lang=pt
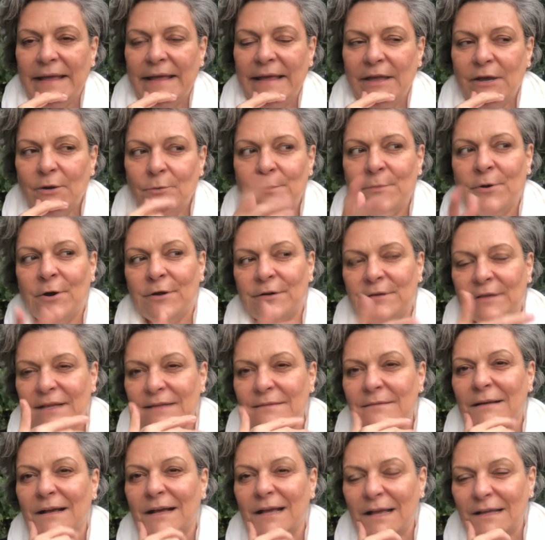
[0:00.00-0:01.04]
Eu moro
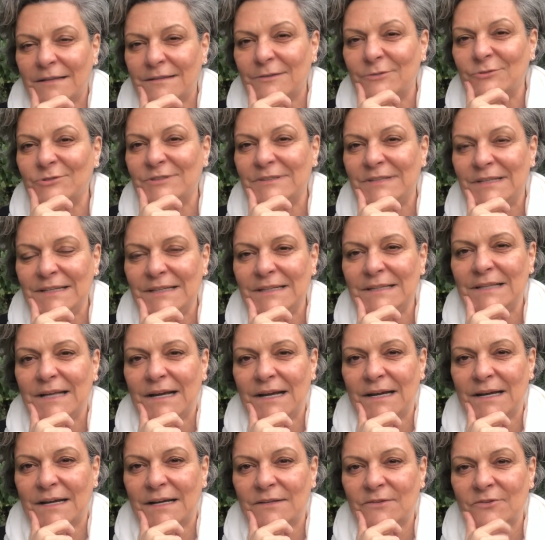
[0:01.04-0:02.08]
nessa casa há uns 30
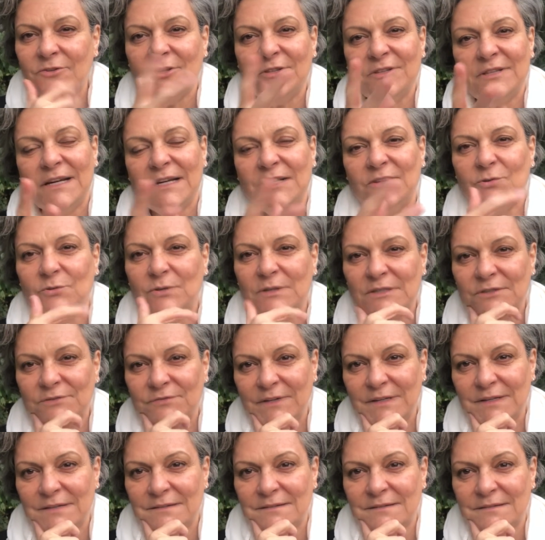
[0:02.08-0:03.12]
anos, eu entrei duas
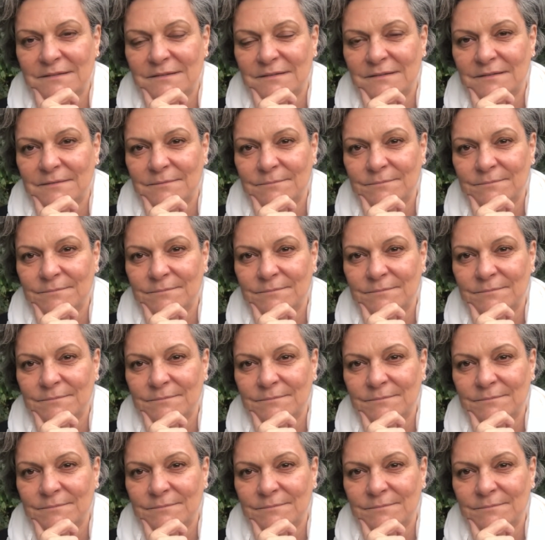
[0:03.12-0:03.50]
vezes